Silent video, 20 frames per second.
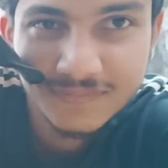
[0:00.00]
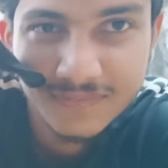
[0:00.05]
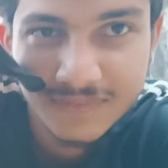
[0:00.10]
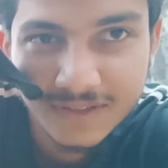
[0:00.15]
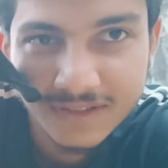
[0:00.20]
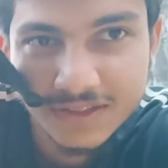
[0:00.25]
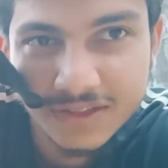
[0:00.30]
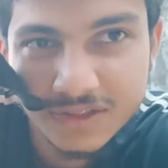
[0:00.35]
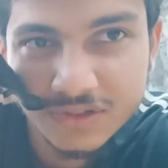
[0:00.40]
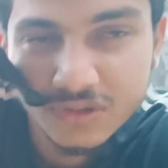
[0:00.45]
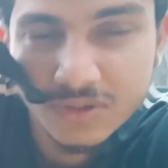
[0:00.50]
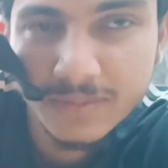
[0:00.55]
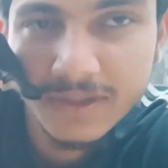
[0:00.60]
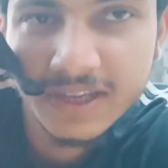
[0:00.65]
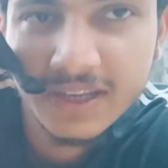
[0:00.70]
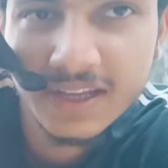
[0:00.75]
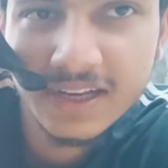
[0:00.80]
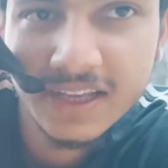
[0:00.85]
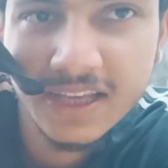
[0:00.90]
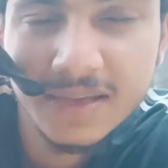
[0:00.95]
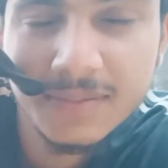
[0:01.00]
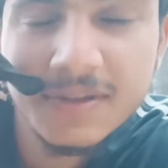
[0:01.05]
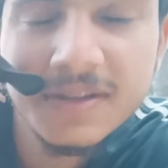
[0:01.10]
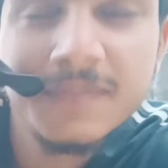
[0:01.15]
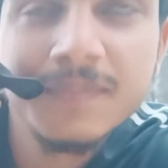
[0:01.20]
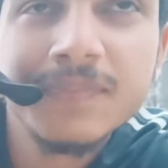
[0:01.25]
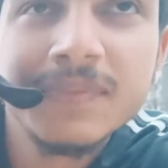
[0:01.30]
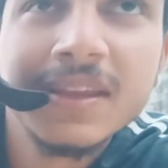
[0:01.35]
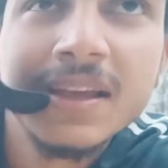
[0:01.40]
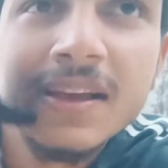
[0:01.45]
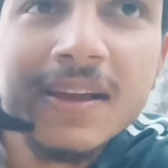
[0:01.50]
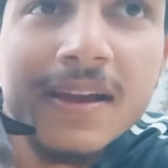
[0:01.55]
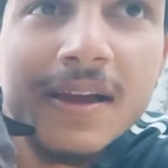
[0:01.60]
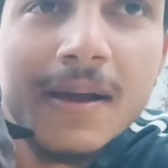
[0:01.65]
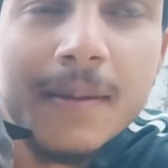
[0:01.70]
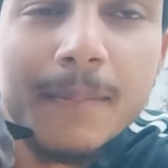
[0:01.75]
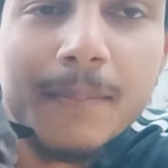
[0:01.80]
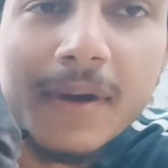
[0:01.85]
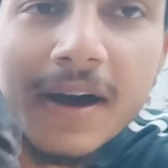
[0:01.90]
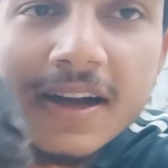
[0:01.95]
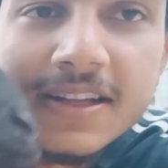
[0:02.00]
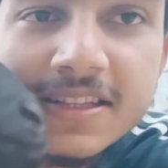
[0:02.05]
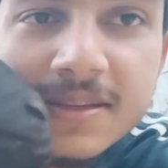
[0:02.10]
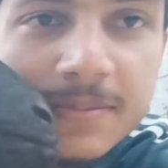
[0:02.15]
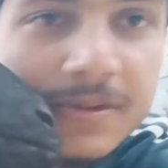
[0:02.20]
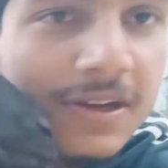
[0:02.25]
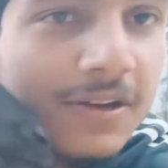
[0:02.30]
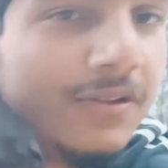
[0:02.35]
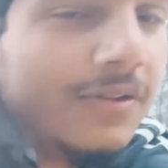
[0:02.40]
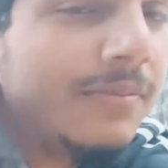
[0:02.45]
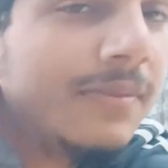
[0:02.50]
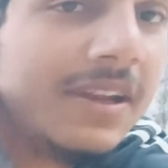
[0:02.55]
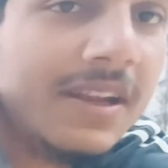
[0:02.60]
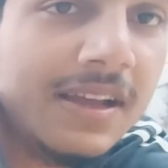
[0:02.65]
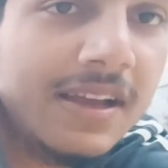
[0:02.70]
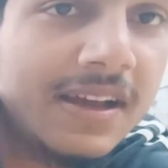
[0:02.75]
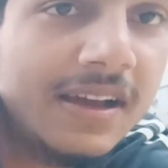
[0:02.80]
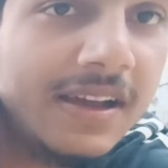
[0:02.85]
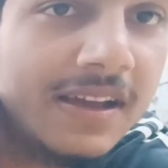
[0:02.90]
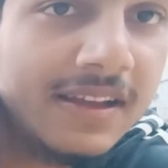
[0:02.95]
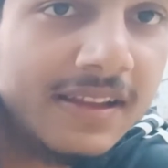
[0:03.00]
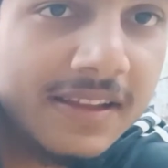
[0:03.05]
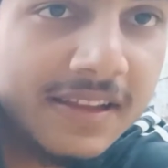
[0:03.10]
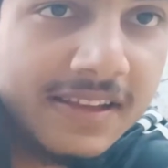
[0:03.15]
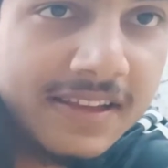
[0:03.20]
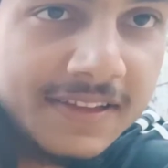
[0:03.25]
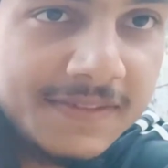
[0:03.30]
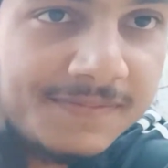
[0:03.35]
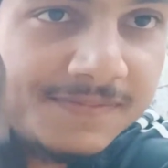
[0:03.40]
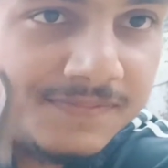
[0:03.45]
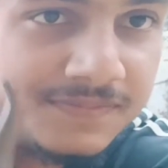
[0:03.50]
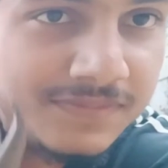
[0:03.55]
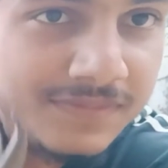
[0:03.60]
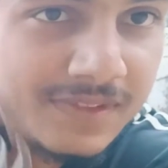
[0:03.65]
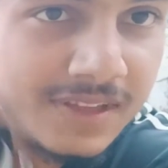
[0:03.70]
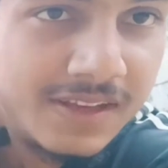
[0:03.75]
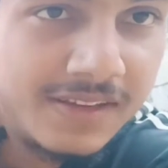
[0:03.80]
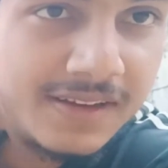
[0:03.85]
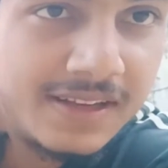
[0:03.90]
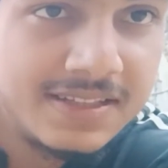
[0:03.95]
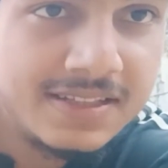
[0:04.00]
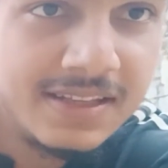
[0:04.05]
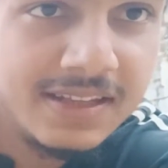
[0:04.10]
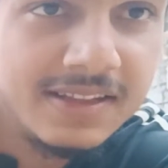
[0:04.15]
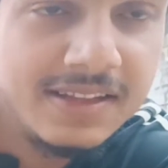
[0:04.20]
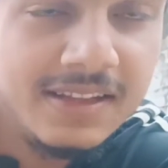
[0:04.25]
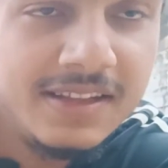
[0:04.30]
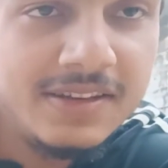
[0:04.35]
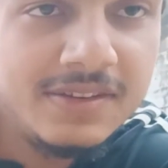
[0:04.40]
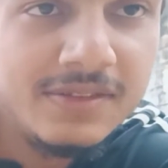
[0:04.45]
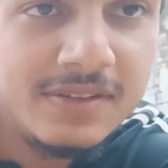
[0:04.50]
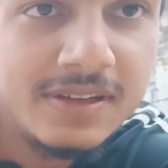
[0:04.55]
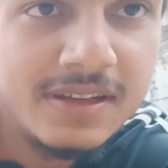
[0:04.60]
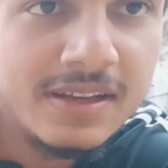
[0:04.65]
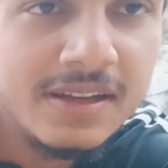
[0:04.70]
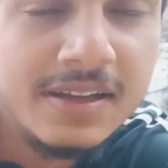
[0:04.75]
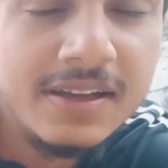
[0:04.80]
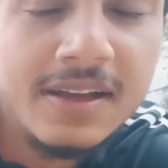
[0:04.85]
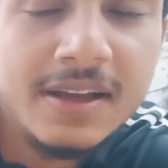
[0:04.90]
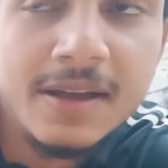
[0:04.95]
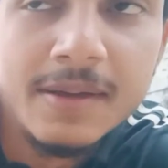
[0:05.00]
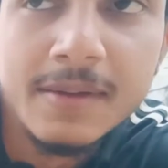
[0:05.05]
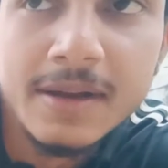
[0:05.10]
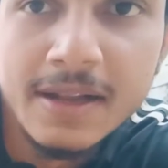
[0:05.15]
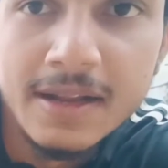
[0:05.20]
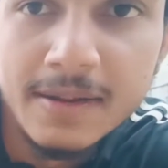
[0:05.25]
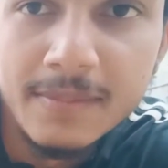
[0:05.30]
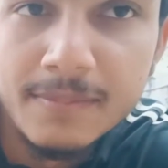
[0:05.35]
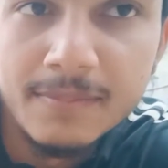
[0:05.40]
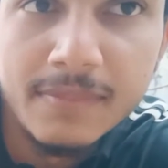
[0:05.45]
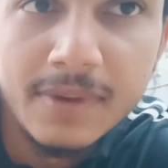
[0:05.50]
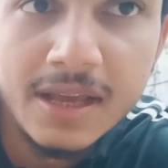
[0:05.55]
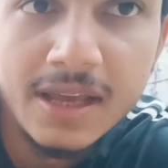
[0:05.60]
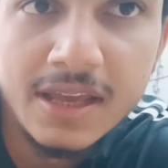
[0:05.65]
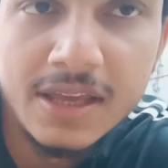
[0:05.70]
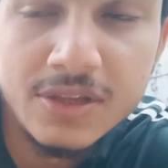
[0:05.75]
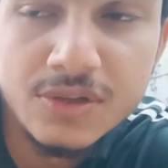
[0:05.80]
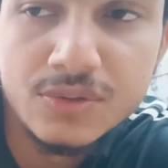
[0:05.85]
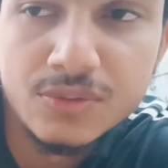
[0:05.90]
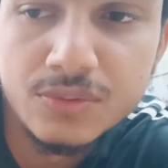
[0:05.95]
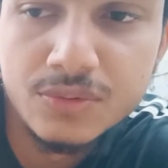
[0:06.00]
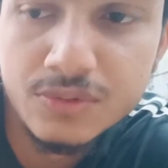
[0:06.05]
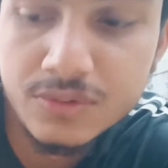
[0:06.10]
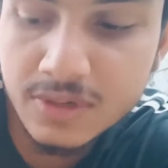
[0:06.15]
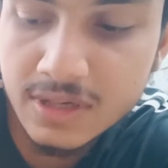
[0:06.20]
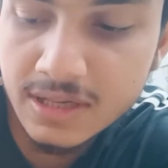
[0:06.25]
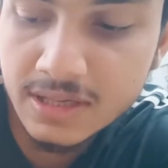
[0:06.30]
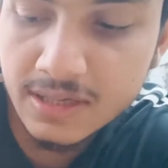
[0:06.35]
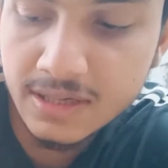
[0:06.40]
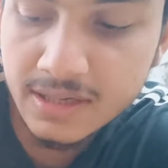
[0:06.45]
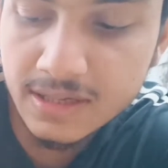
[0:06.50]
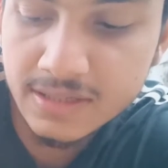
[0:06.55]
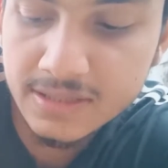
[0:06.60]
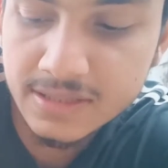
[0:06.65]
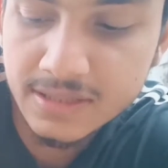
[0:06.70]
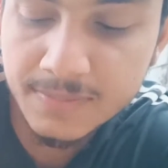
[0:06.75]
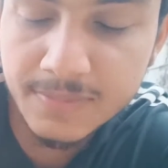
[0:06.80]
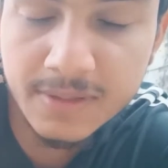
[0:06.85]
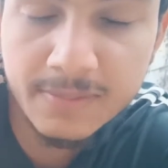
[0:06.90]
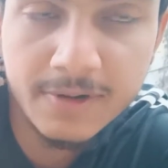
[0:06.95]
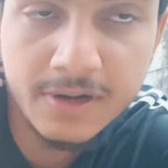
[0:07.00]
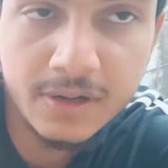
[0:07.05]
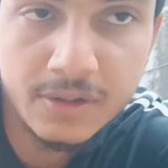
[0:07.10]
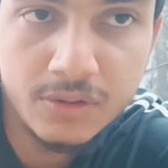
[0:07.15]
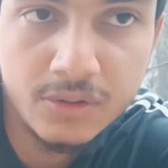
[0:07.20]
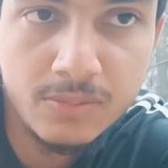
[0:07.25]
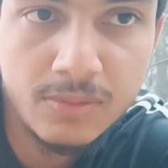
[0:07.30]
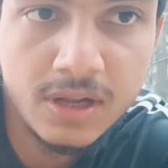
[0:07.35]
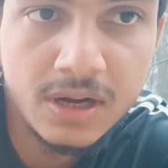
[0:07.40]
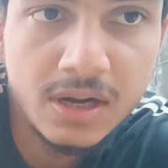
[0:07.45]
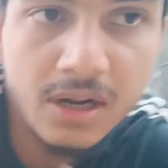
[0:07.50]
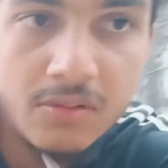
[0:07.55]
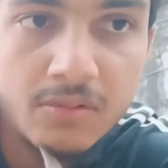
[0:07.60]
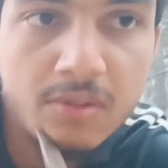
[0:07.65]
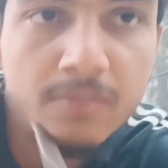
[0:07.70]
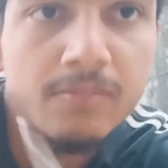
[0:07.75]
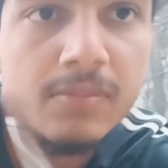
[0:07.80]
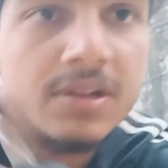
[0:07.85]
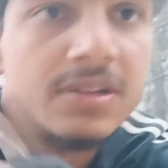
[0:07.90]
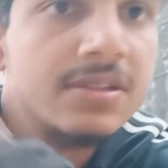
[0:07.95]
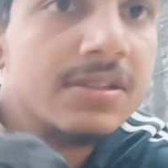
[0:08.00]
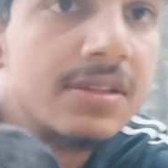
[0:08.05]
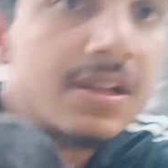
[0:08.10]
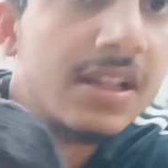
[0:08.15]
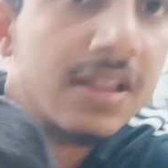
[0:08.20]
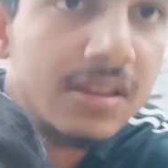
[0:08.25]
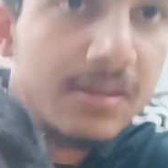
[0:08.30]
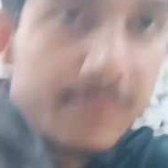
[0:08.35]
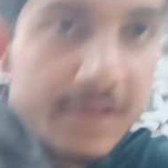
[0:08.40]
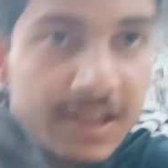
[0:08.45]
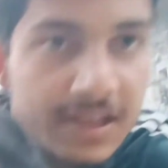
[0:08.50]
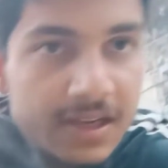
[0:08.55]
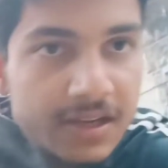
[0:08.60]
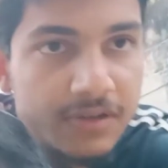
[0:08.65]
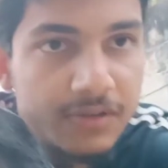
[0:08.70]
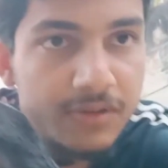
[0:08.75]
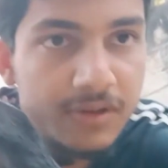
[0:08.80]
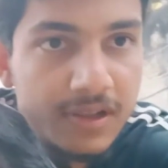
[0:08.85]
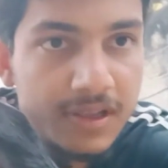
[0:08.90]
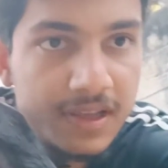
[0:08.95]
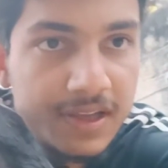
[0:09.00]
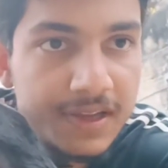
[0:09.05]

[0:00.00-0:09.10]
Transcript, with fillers: जिसको मैं करीब पाँच अप्रैल को मेरे यहाँ आया था ये आज कितना दिन हो गया मई जून जुलाई अगस्त सितंबर अक्टूबर नवंबर सात महीना हो गया